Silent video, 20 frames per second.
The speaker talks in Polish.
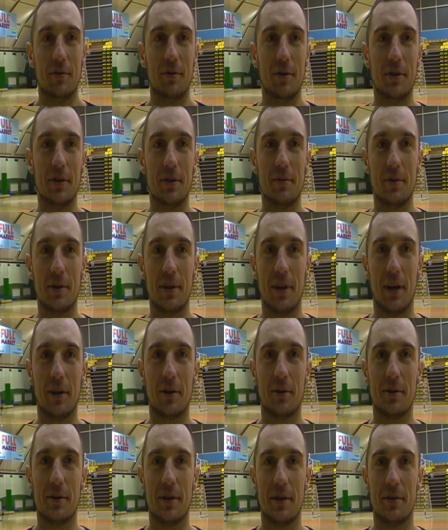przede wszystkim, że
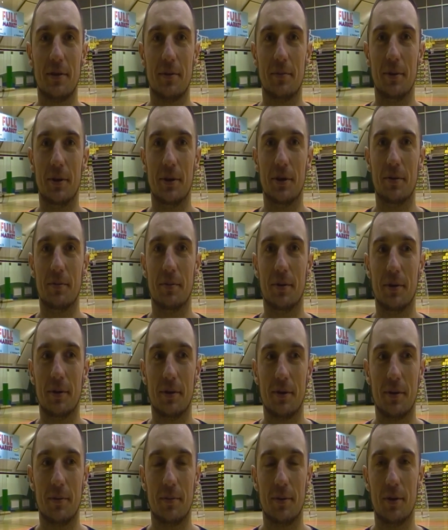dla Krosna
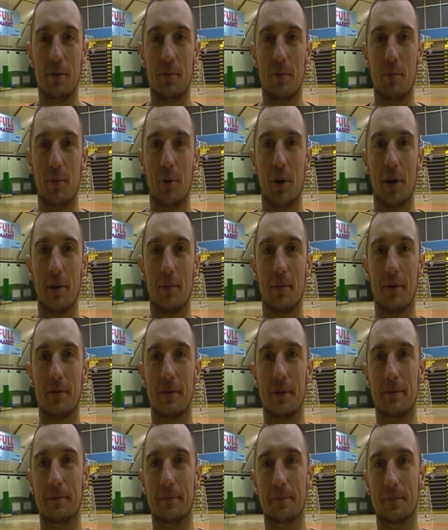zdobyliśmy, zdobyliśmy puchar,
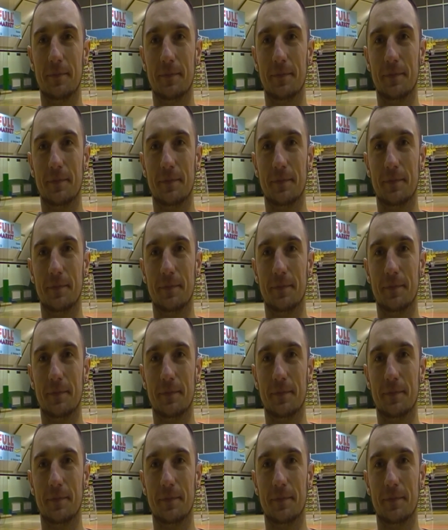prawda?